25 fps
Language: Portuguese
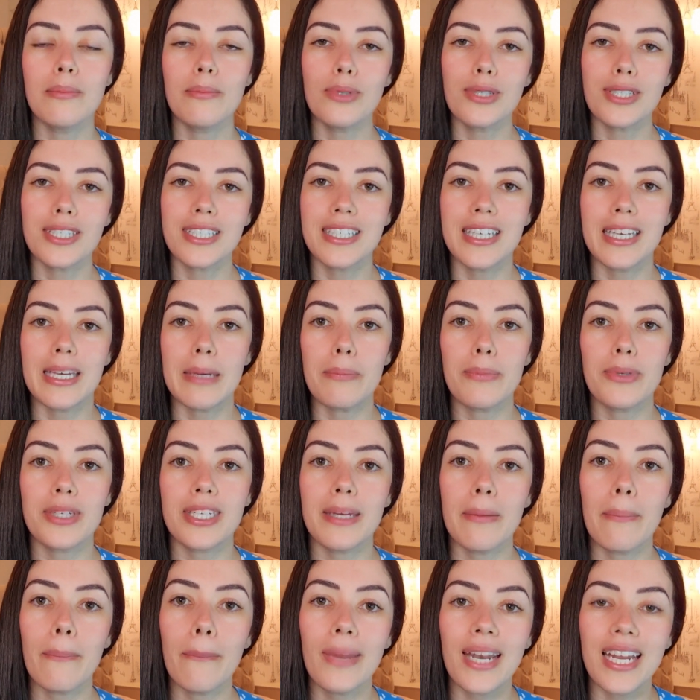Por quê?
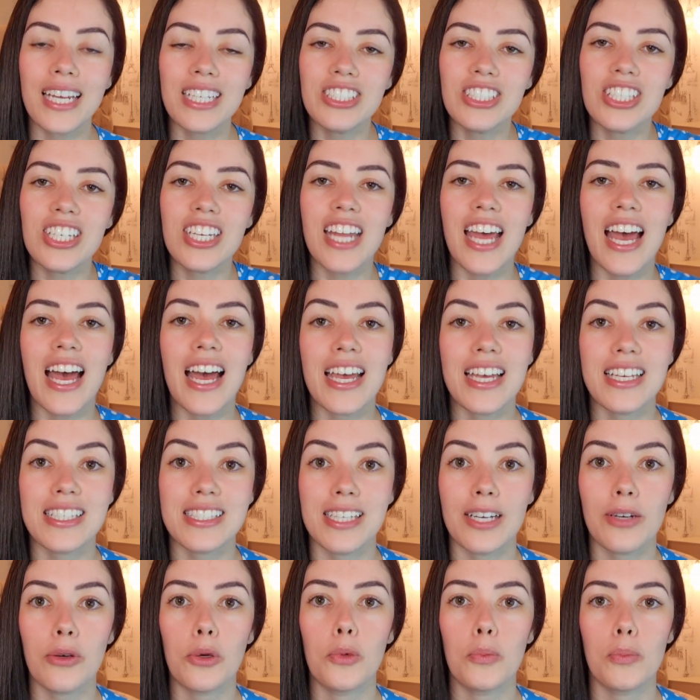Porque para gerar
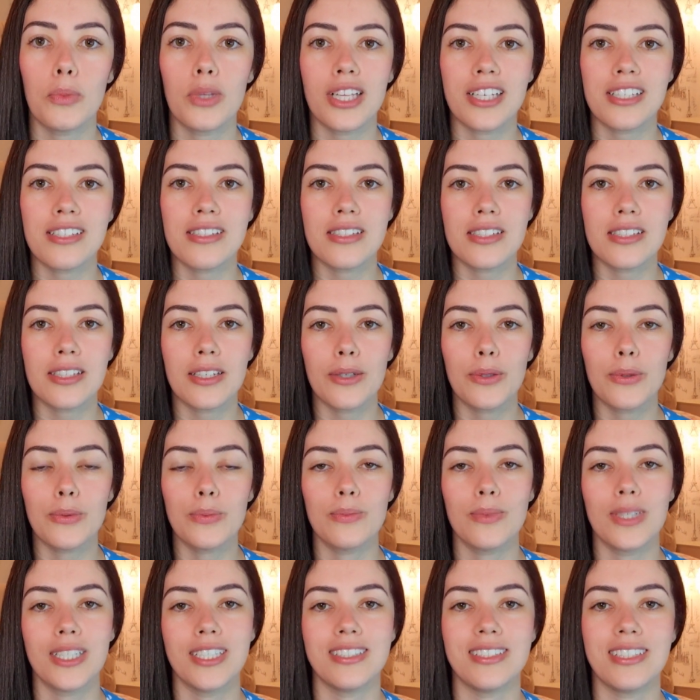essa
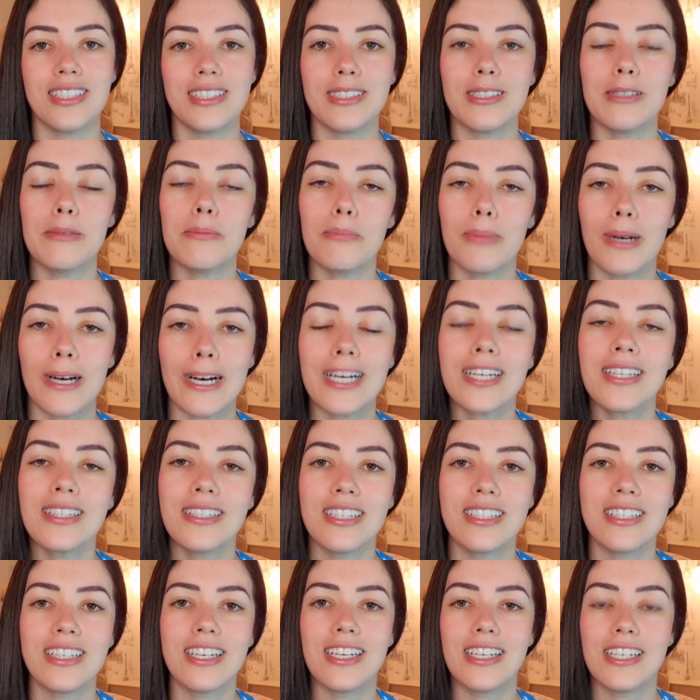compilação
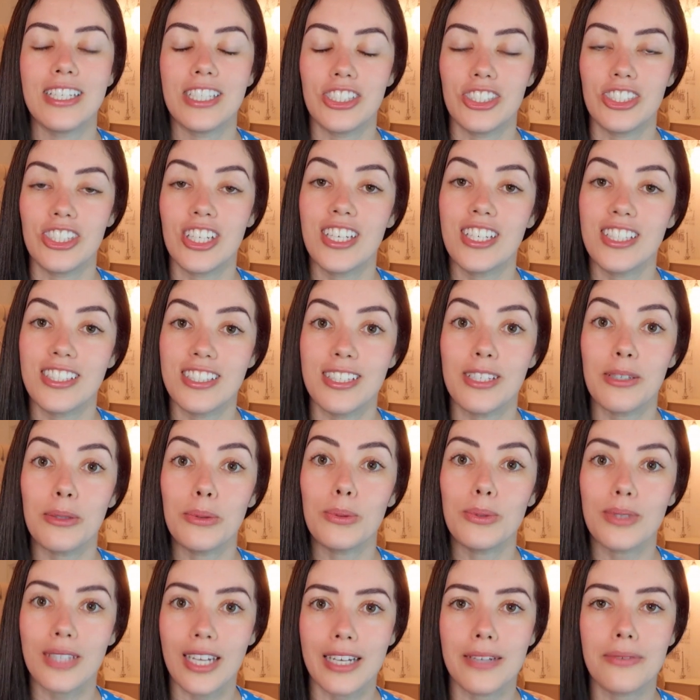antecipada, né, este
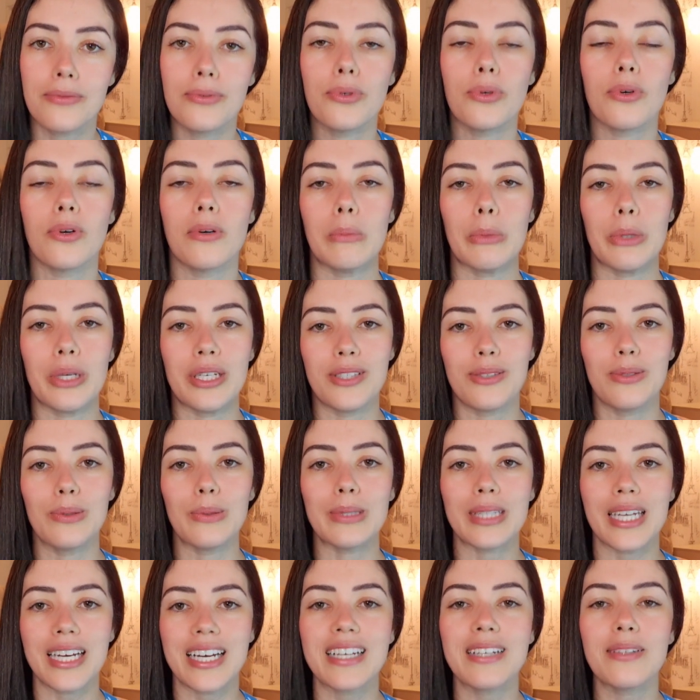executável como
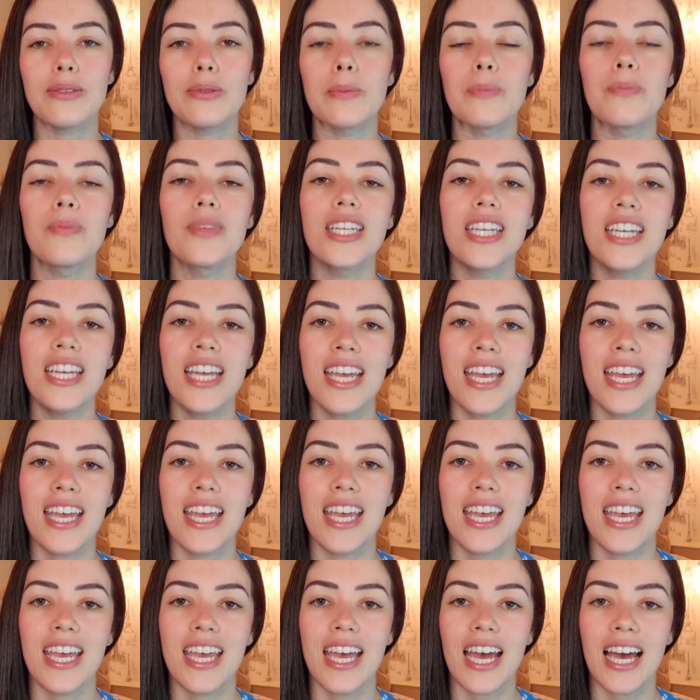resultado,
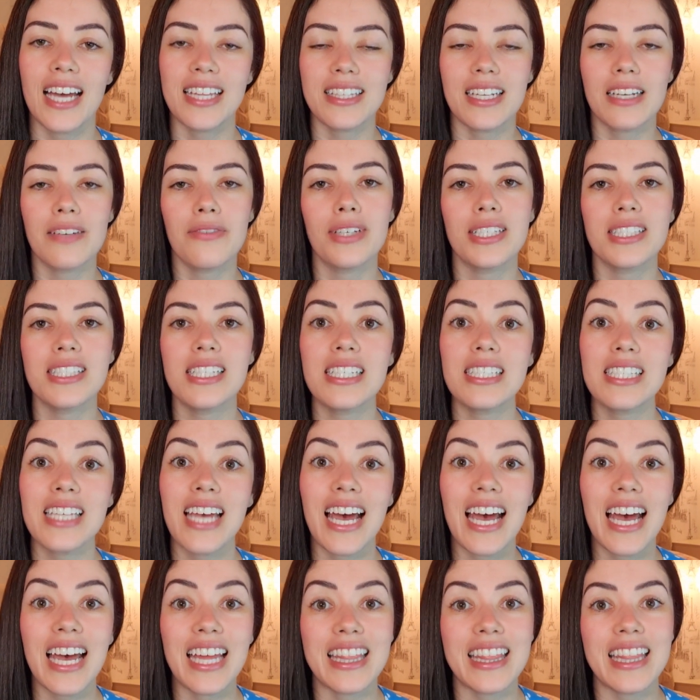é, através
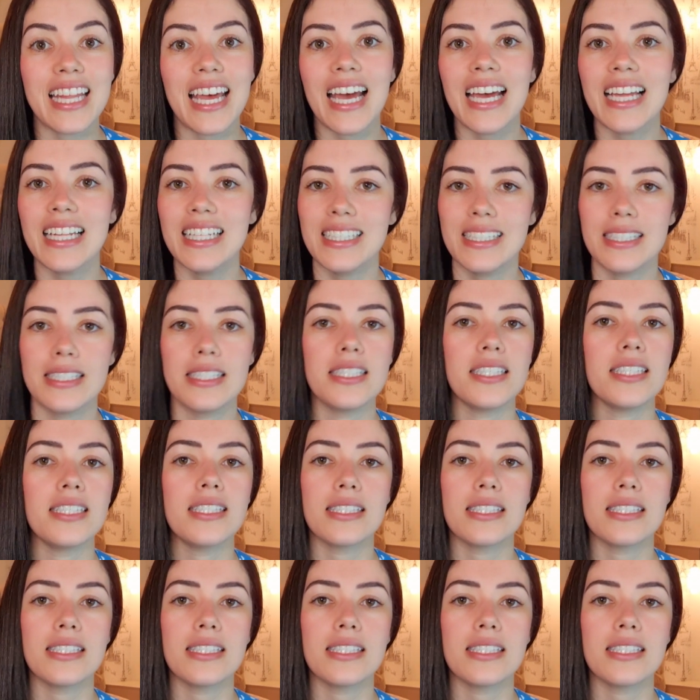dessa análise